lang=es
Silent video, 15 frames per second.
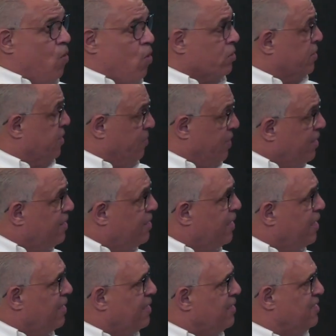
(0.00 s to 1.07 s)

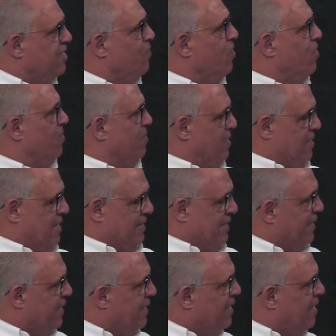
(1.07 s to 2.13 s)
optimistas, hicimos la
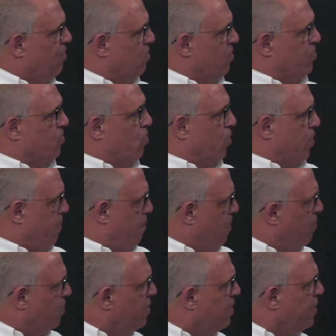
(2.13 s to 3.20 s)
tarea, lo que nos
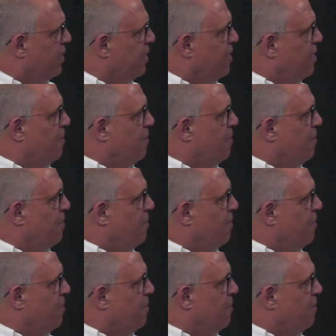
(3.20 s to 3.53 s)
corresponde,